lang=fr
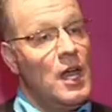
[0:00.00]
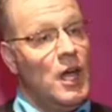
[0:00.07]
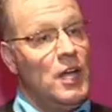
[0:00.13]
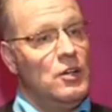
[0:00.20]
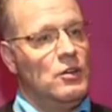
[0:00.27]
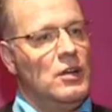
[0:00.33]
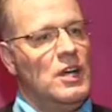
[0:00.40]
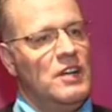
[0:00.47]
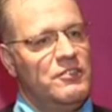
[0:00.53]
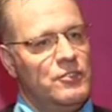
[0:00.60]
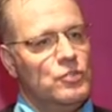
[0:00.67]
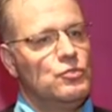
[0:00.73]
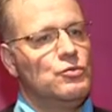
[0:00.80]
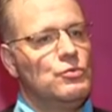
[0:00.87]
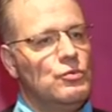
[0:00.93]
alors,
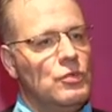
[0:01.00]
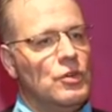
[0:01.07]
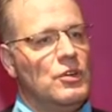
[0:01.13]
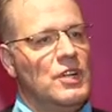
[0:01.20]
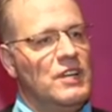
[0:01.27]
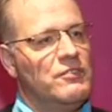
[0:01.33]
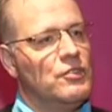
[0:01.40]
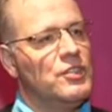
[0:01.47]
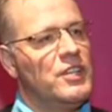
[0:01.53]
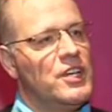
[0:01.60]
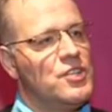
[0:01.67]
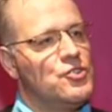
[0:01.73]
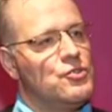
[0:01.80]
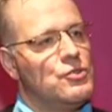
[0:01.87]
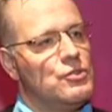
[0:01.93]
avant tout, euh,
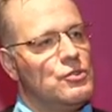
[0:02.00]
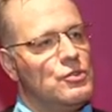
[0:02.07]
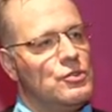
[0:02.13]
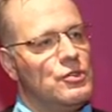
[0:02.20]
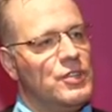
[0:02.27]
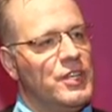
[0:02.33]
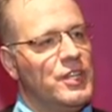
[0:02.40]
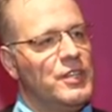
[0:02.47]
l'avantage euh, des,